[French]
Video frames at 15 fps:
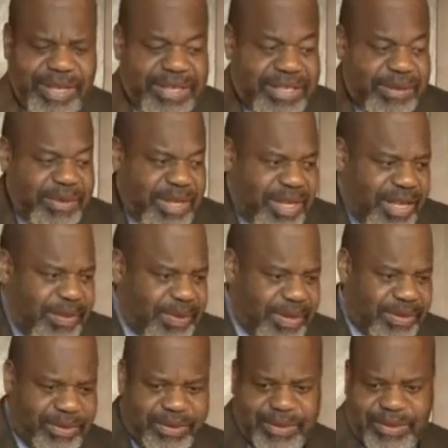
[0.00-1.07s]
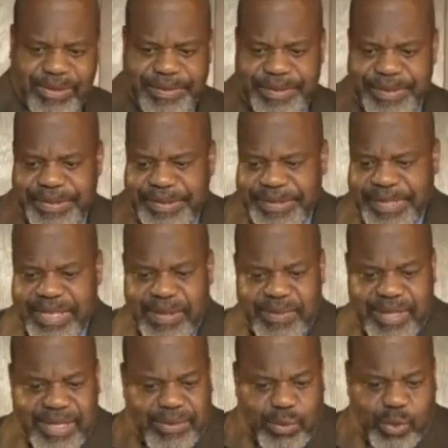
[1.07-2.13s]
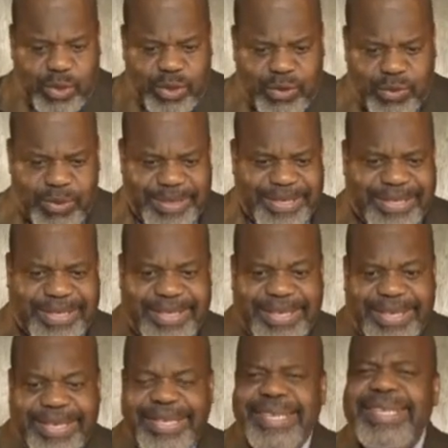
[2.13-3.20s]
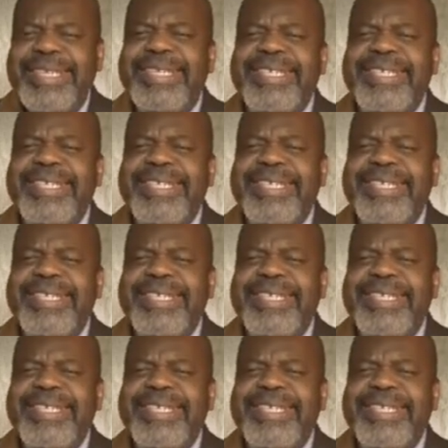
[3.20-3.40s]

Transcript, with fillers: examiner, parce que se dit, mais toutes ces choses ici,